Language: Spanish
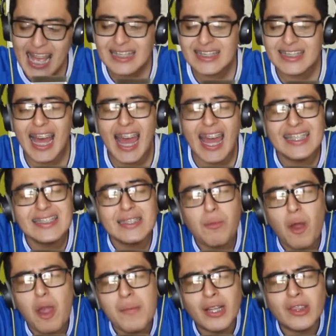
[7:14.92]
esta, este
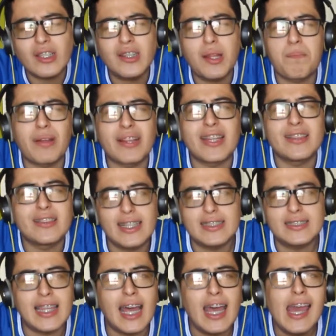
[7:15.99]
movimiento
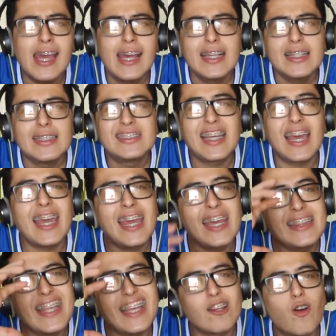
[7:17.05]
independentista se
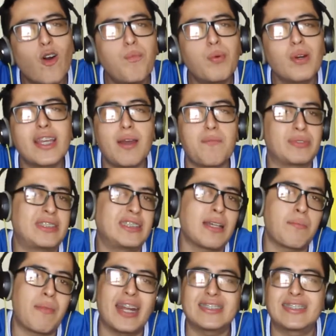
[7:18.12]
generó porque, pues sí,
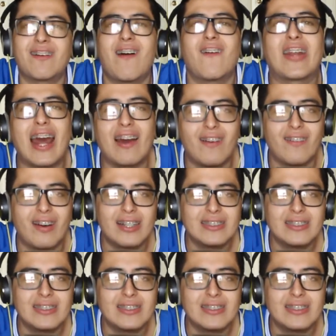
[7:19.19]
la Mara estaba brava.